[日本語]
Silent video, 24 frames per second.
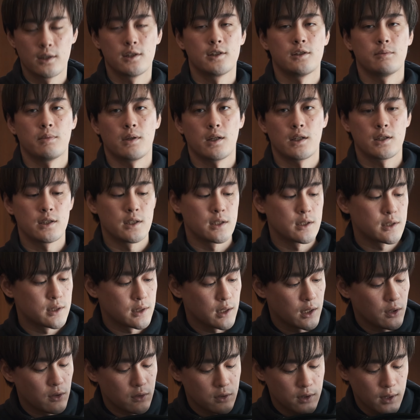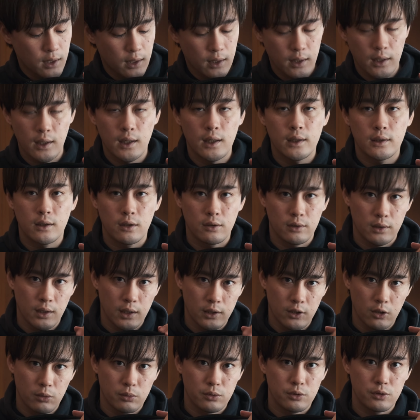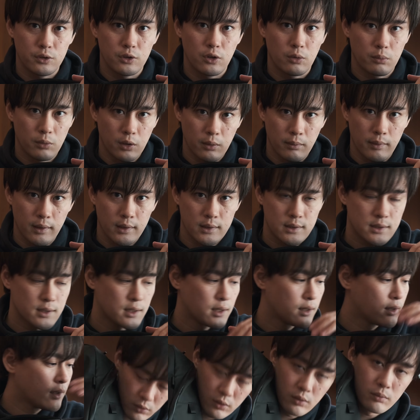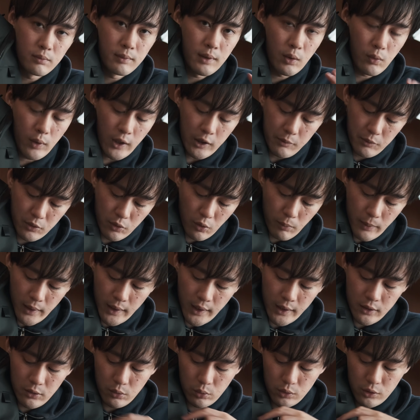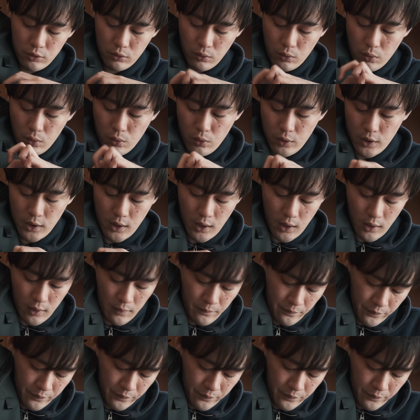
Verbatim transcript: 素晴らしいですね。よく考えられてるなというふうに思います。まあ、他にも細かいところで言うと、ここにね、